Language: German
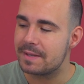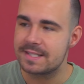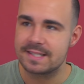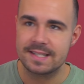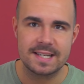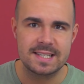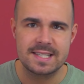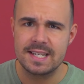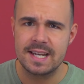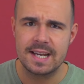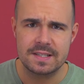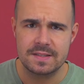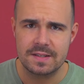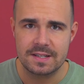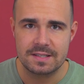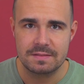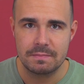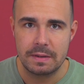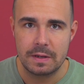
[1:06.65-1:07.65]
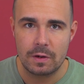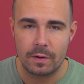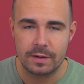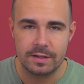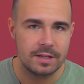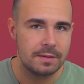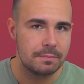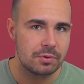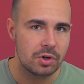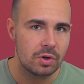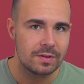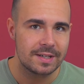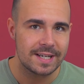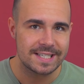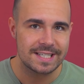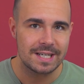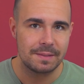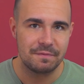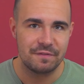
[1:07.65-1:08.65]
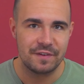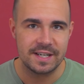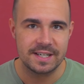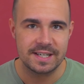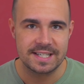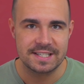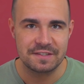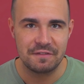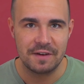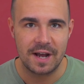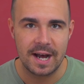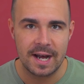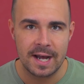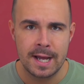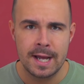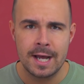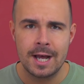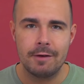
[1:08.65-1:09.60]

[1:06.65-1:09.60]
ist das hier, also das Mi 9T Pro. Deshalb fällt das vielleicht flach.